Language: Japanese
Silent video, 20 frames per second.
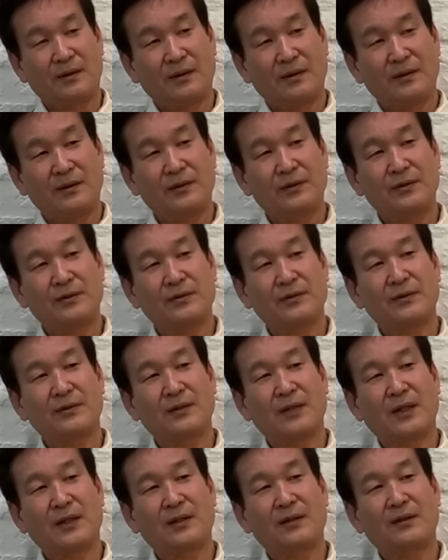輸出
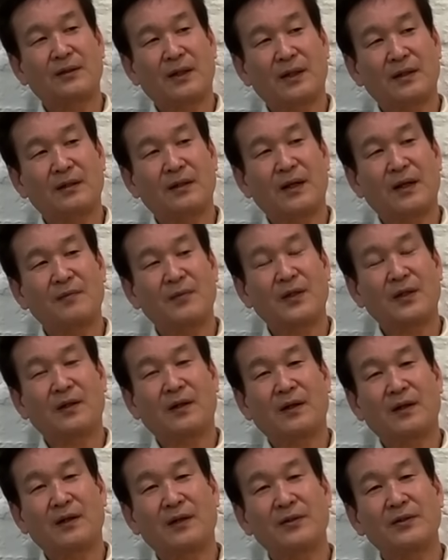された
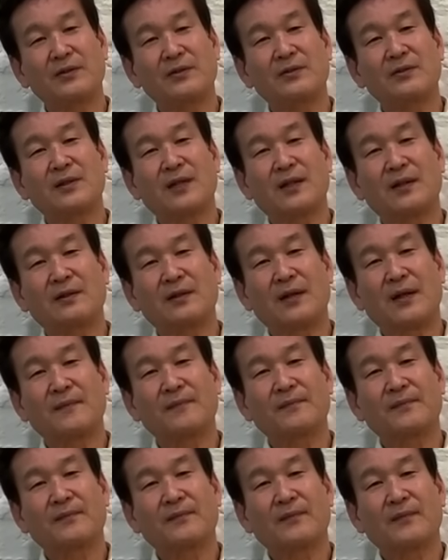アメリカから輸出され
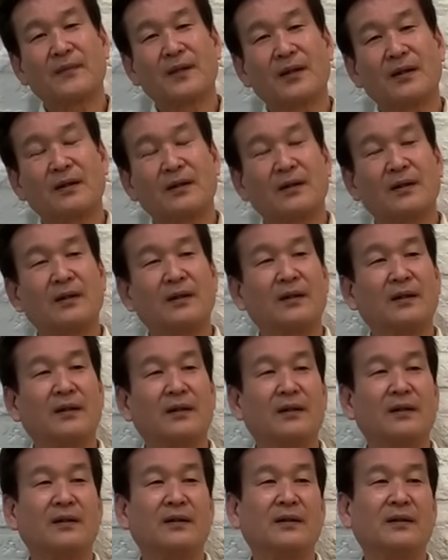た、
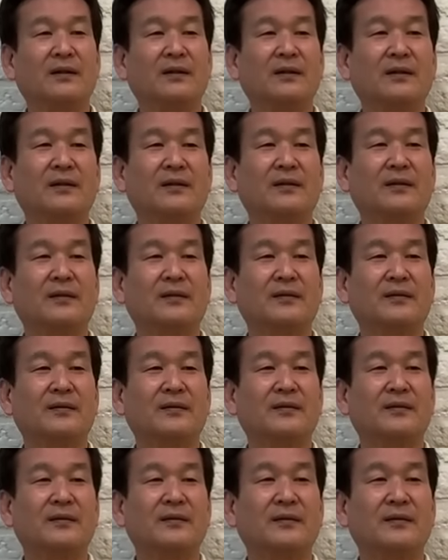
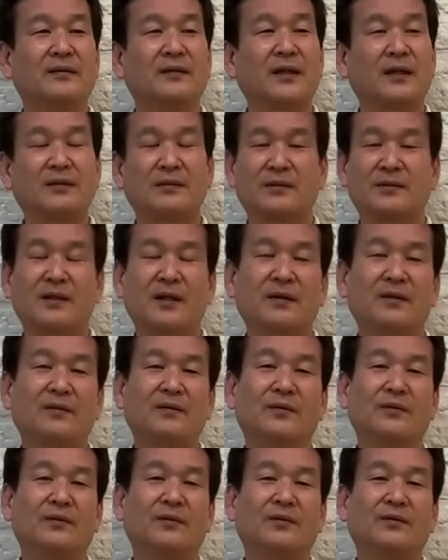えー、たくさ
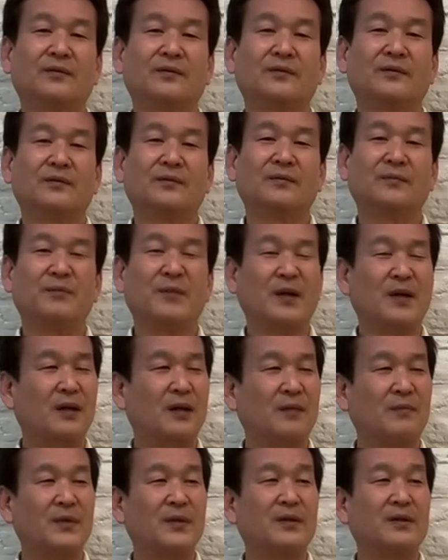んの
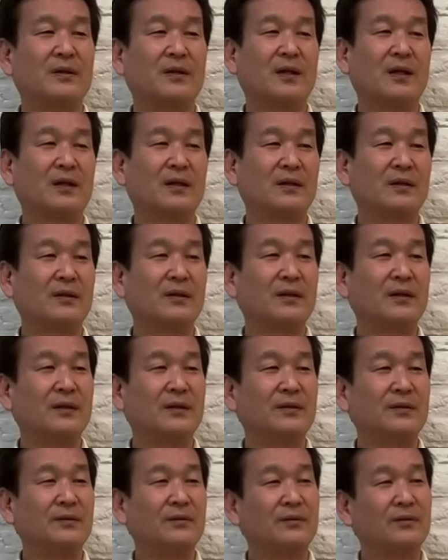まあアメリカで
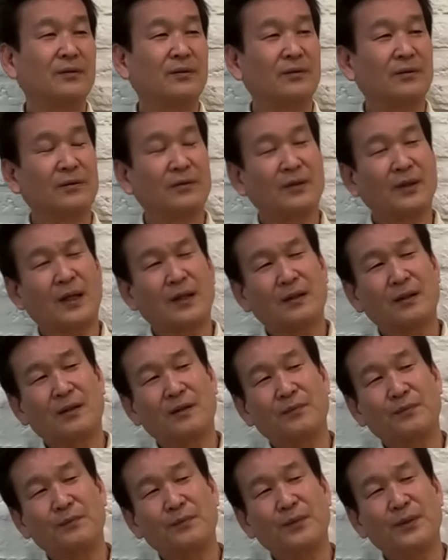いうところのなんだ
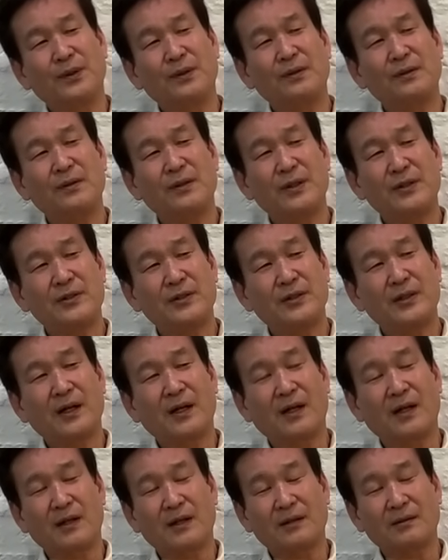ろう
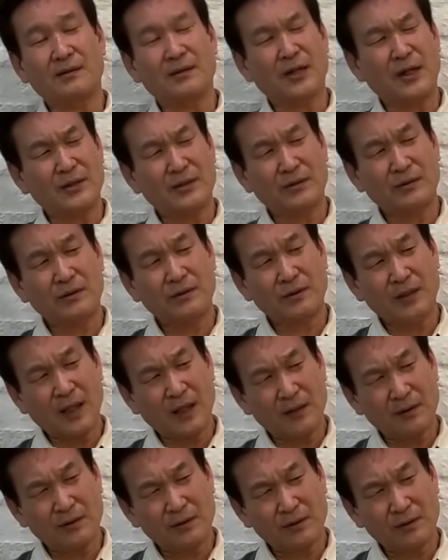ヴィンテージカーかな、
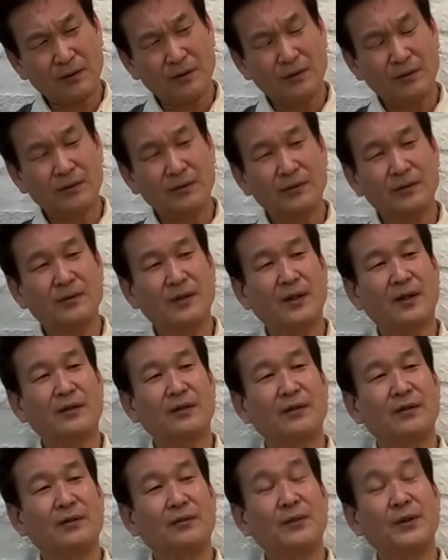クラシックカーっていうほど古くはないん
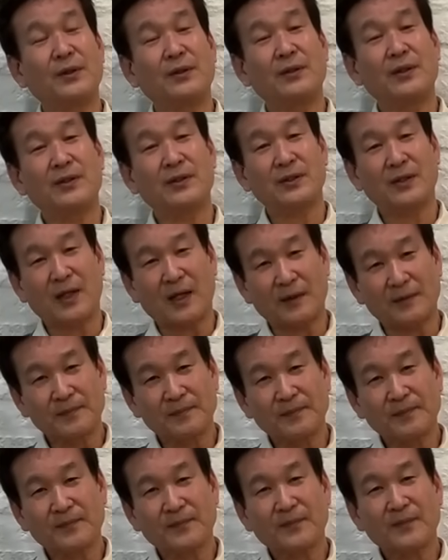だけど
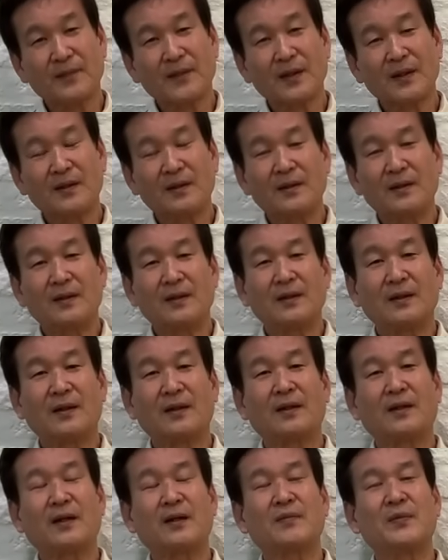ヴィンテージカー、
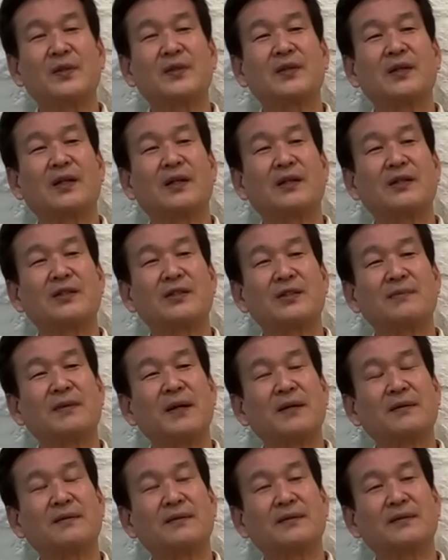なんかアメ車が一
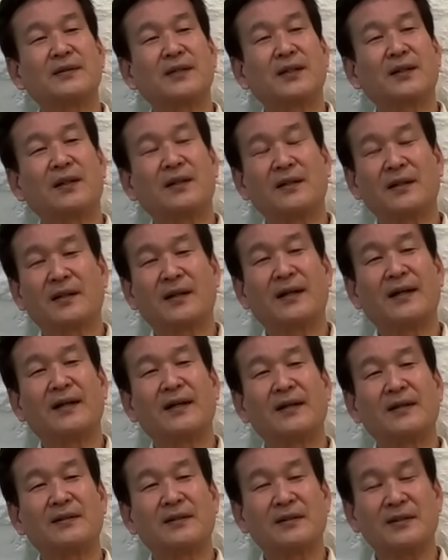番世界で
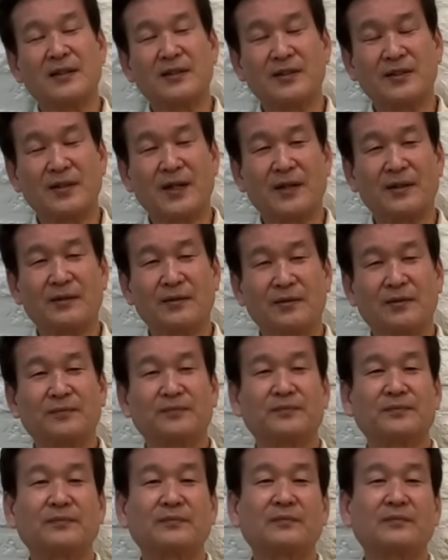輝いてた時代の
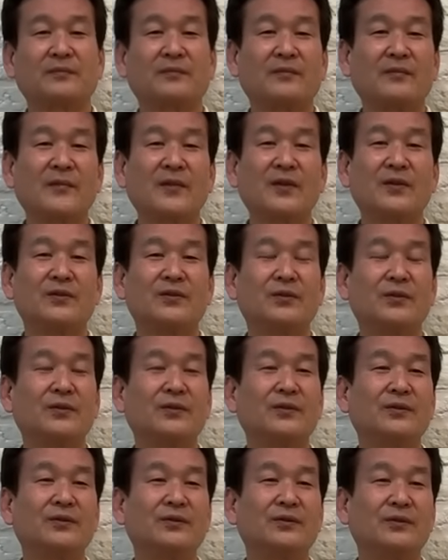そ
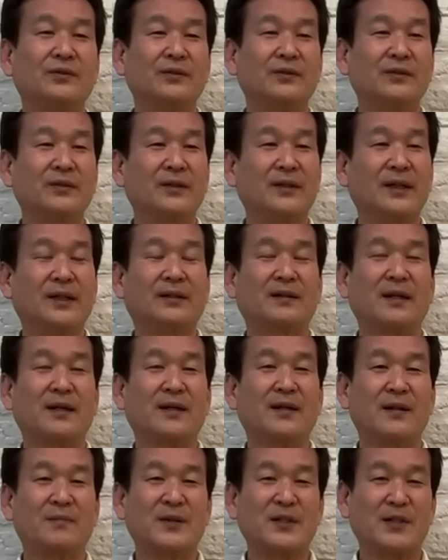ういうでっか
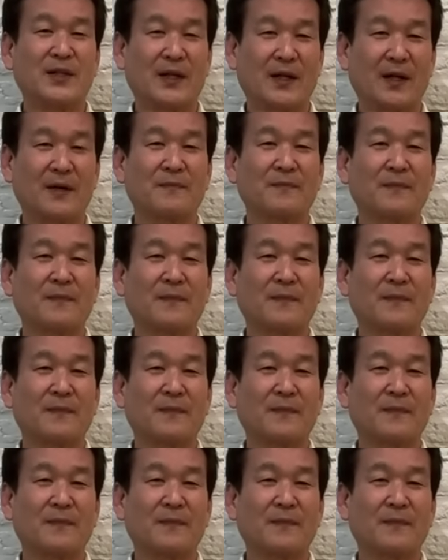いアメ車が、